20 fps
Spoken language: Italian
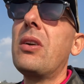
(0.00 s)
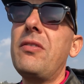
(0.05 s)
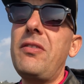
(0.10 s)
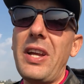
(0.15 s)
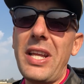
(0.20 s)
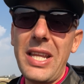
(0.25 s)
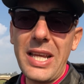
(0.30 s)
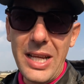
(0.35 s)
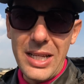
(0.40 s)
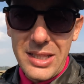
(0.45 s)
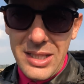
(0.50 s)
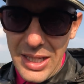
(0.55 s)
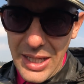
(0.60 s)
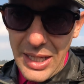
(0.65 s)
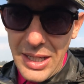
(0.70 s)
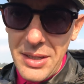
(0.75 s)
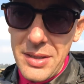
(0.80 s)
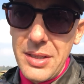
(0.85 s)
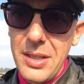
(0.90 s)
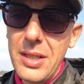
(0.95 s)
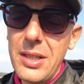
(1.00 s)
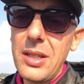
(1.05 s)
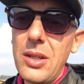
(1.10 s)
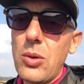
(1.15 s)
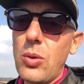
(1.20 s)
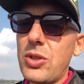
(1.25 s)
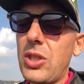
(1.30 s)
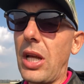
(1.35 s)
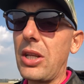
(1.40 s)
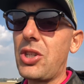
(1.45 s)
Venerdì
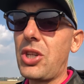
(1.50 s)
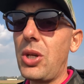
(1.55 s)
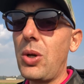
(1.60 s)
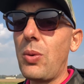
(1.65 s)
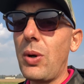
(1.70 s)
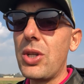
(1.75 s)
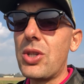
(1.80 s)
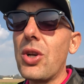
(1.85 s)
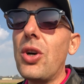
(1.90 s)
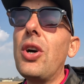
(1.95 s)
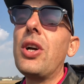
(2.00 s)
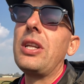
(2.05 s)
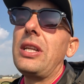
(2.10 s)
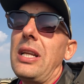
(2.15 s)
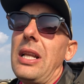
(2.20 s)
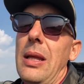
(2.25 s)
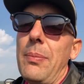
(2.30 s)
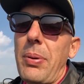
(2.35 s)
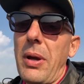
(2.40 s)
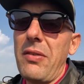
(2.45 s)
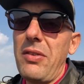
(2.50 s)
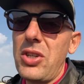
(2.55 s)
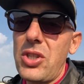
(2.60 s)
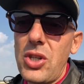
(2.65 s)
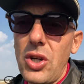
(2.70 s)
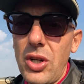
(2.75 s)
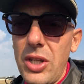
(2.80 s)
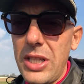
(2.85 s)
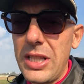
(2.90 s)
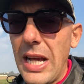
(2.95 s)
tra cinque giorni le
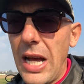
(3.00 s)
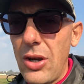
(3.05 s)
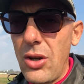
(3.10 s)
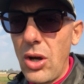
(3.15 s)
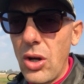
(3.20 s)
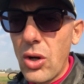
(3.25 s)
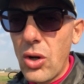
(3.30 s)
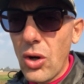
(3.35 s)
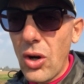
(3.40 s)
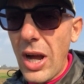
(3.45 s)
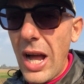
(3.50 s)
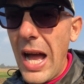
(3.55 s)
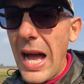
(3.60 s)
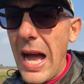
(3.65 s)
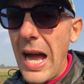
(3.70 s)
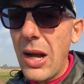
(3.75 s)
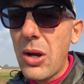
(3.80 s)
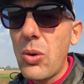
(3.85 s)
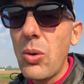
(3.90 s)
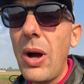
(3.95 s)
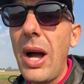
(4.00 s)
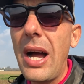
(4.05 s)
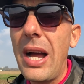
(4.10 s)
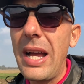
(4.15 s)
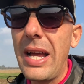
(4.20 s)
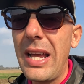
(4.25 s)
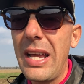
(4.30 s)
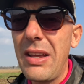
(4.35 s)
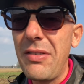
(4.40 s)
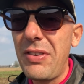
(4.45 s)
previsioni danno ancora
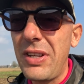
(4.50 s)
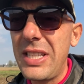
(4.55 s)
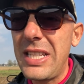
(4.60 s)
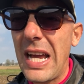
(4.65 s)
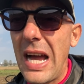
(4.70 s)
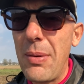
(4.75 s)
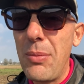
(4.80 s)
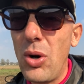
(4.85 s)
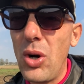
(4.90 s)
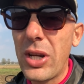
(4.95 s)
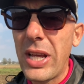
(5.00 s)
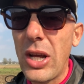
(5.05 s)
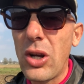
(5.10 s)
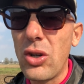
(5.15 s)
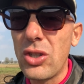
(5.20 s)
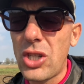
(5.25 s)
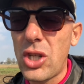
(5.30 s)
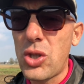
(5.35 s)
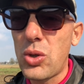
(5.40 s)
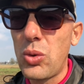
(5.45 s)
acqua e vediamo che cosa